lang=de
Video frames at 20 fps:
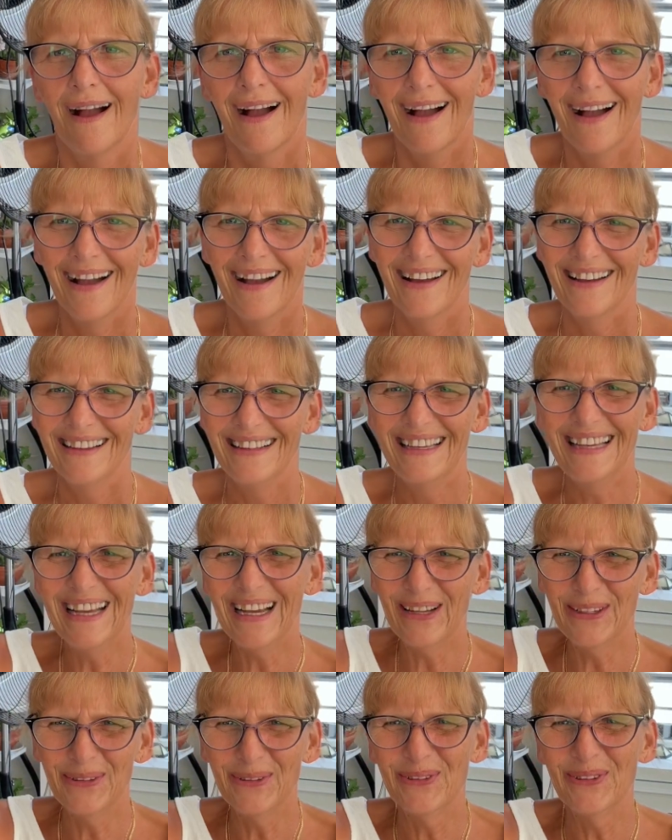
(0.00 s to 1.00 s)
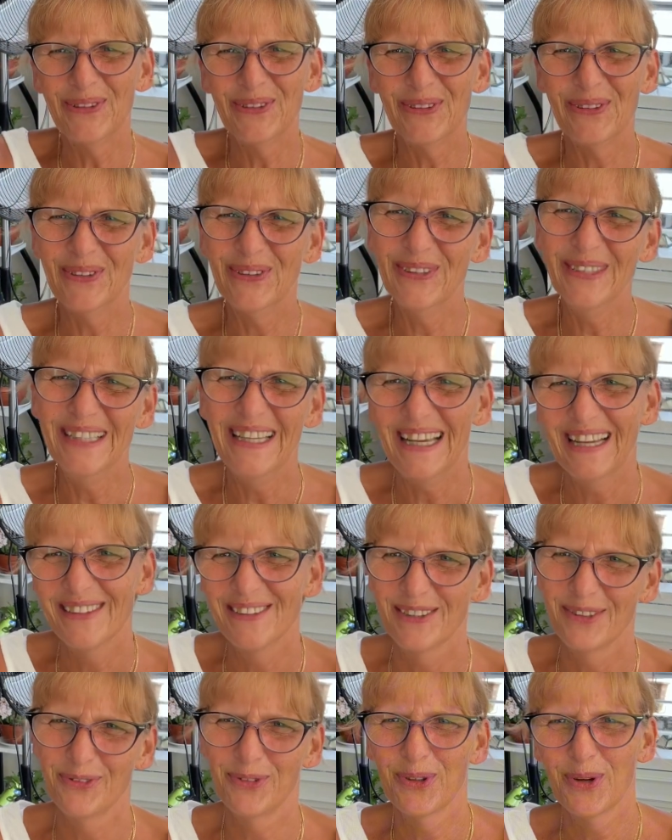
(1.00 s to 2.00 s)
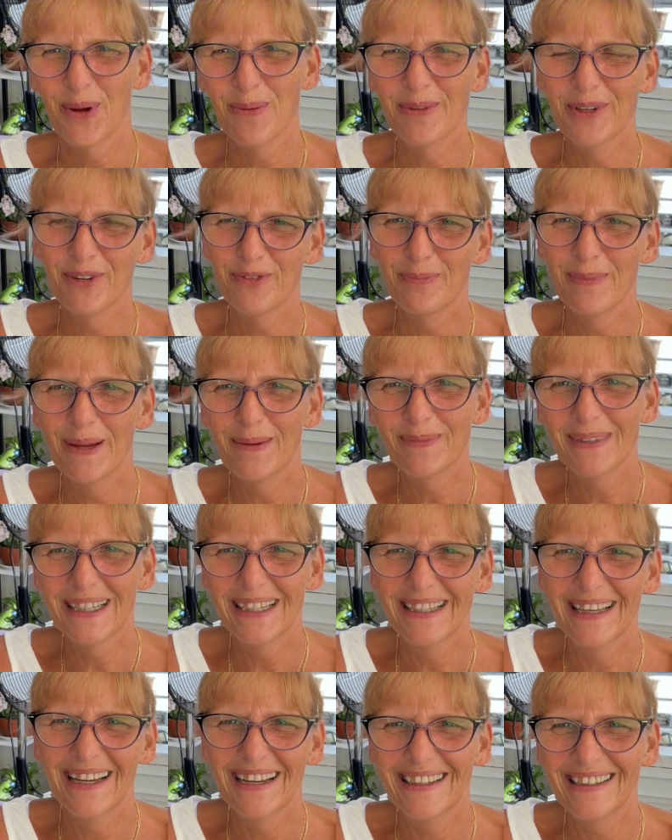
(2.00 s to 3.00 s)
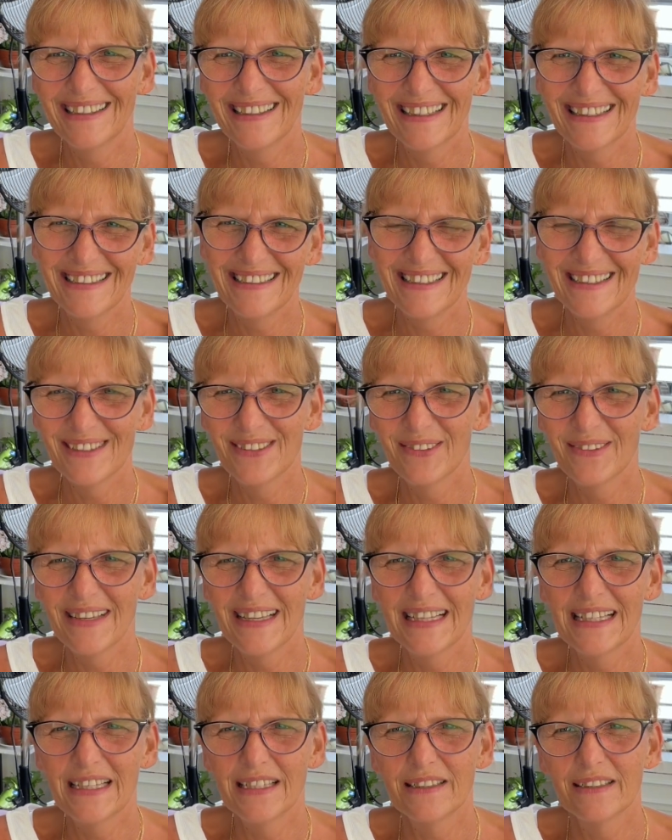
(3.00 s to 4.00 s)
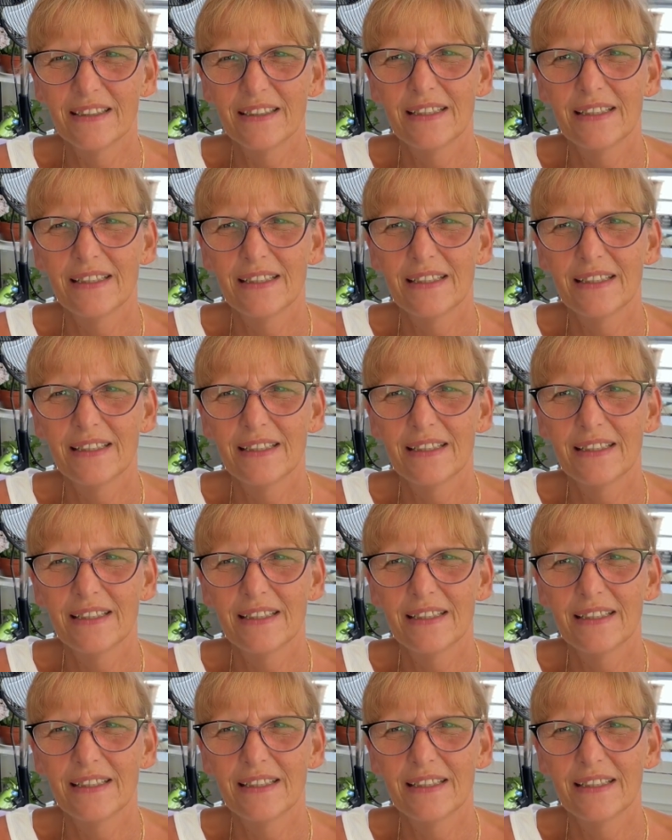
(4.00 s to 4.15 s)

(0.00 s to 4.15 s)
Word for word: Hallo und herzlich willkommen auf meinem Kanal Katja Sild